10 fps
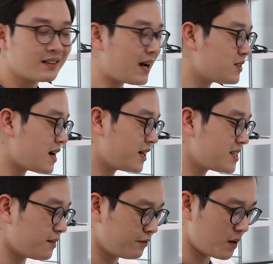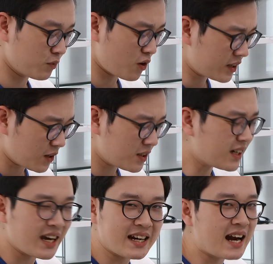tạo ra những sản phẩm có kiểu
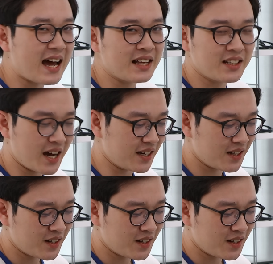thiết kế na ná như này.